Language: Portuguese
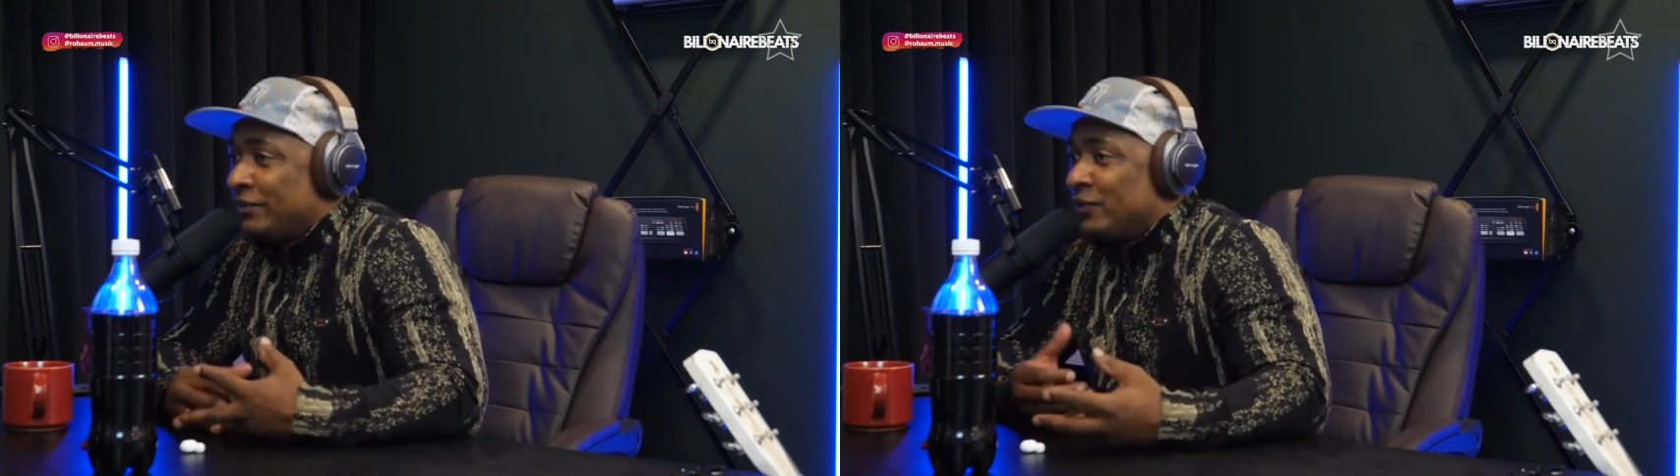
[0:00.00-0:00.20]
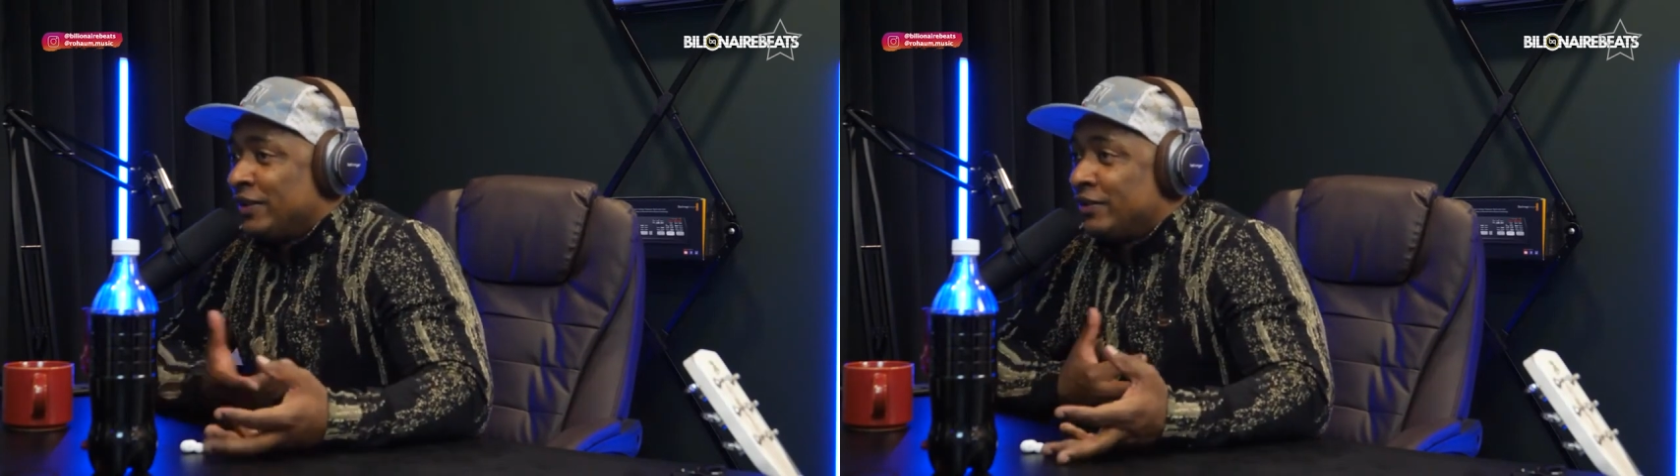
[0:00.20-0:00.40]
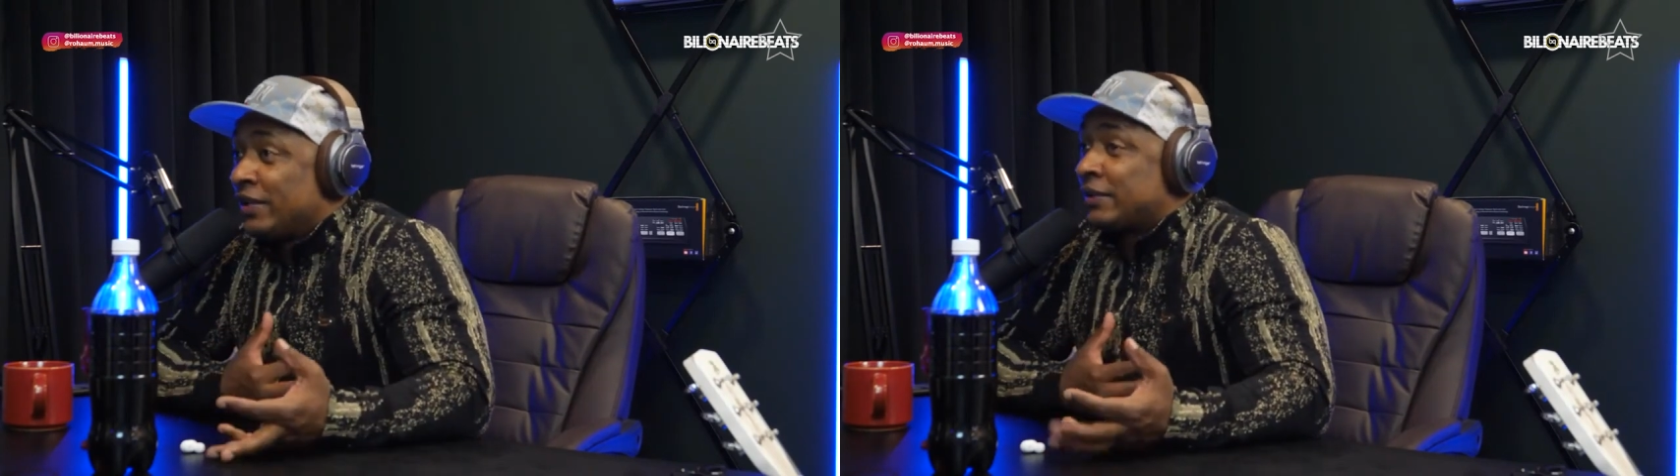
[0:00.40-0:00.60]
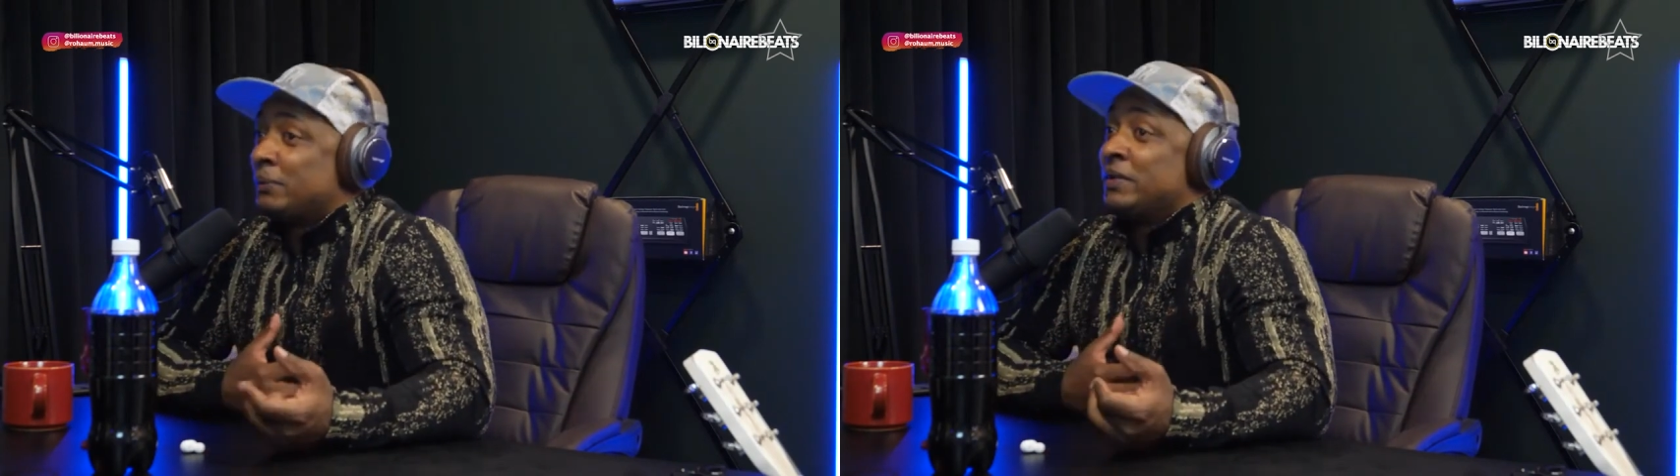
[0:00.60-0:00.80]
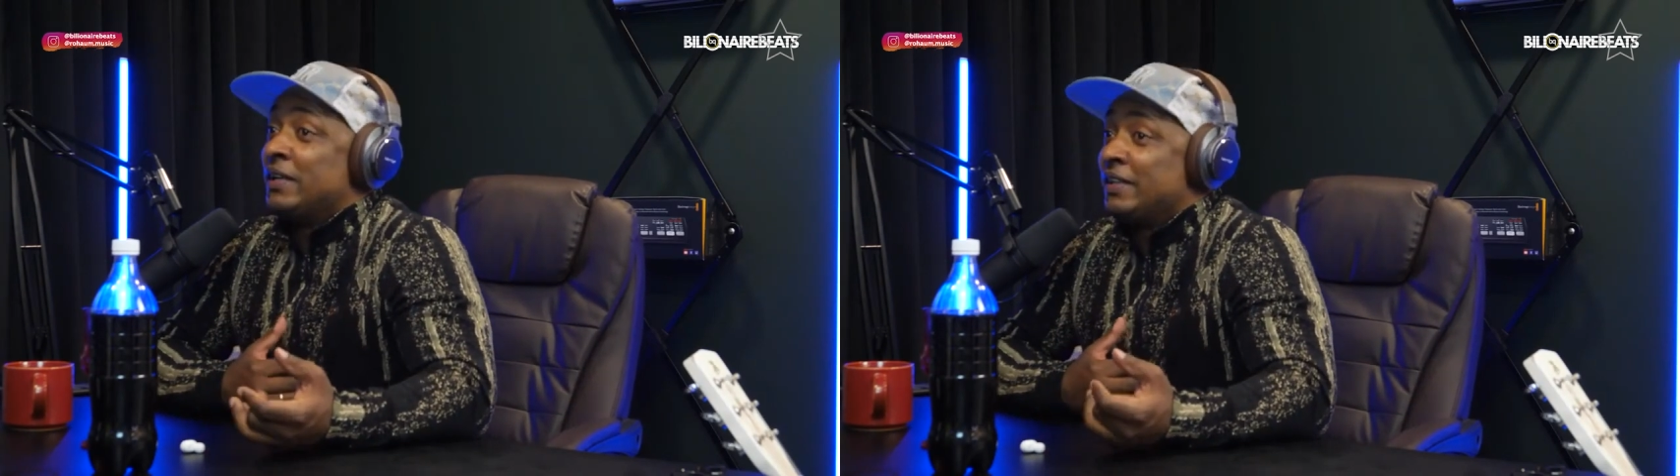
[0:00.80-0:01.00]
violão e,
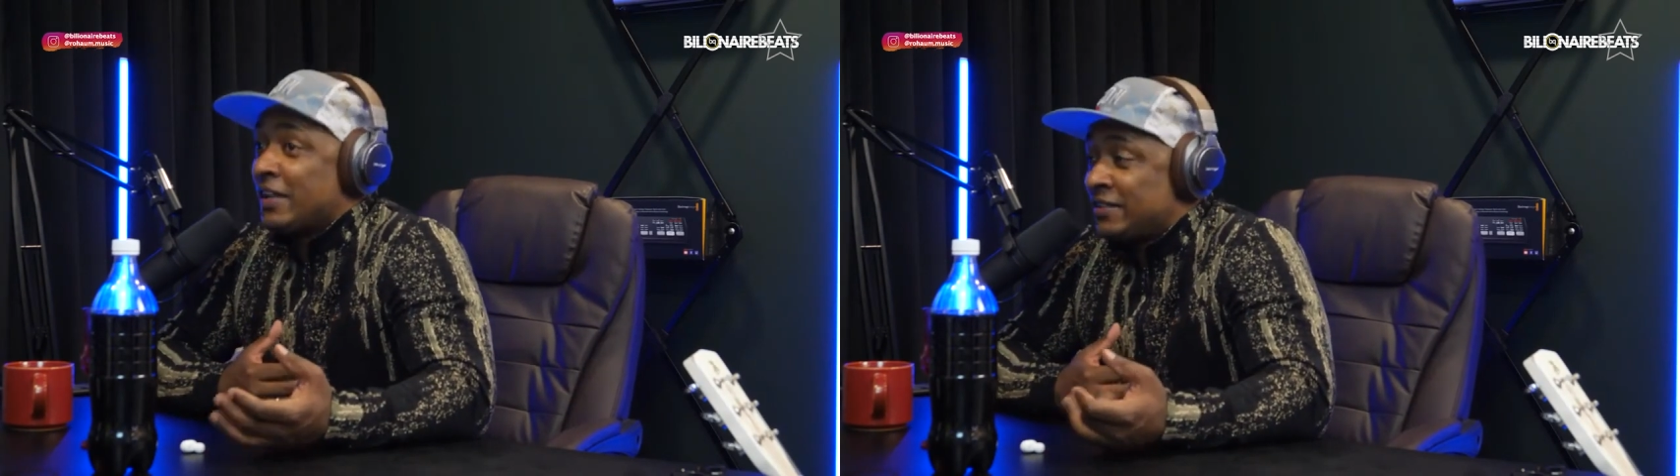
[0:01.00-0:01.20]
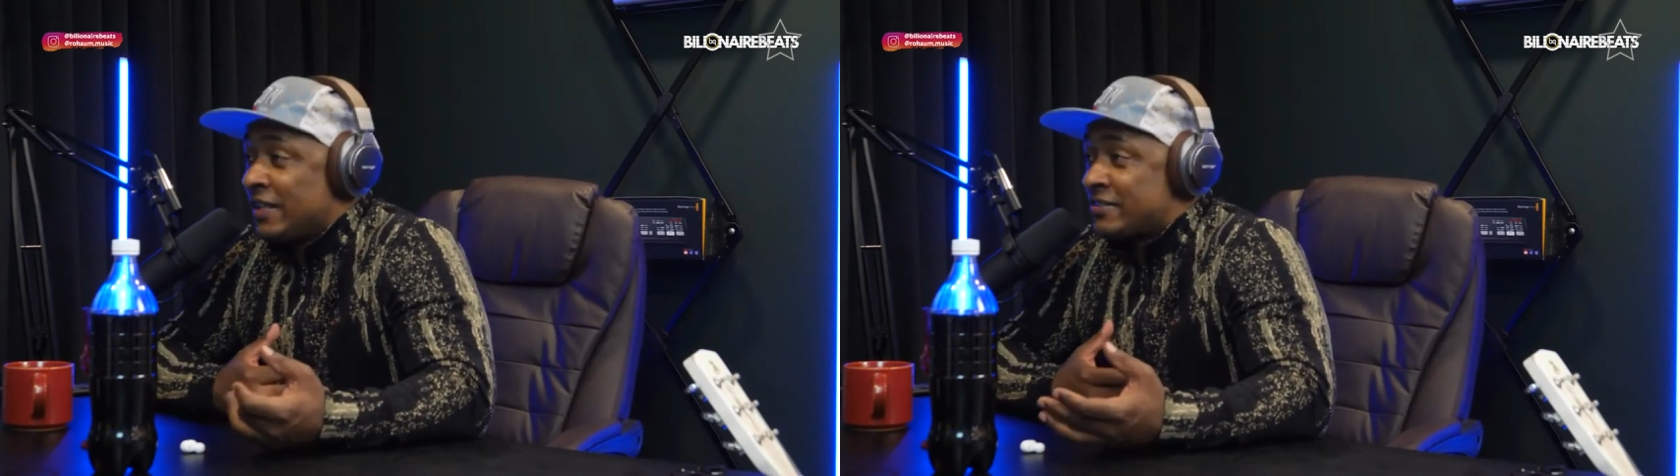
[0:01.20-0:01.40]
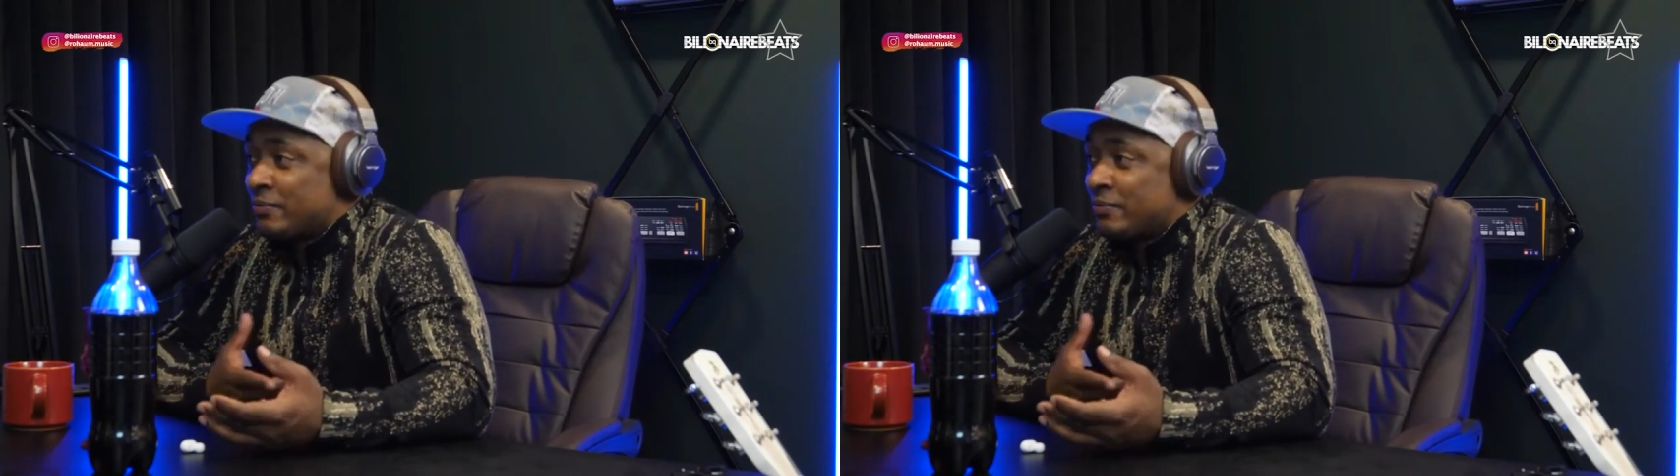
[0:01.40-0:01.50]
e aí, o que, que, você acha?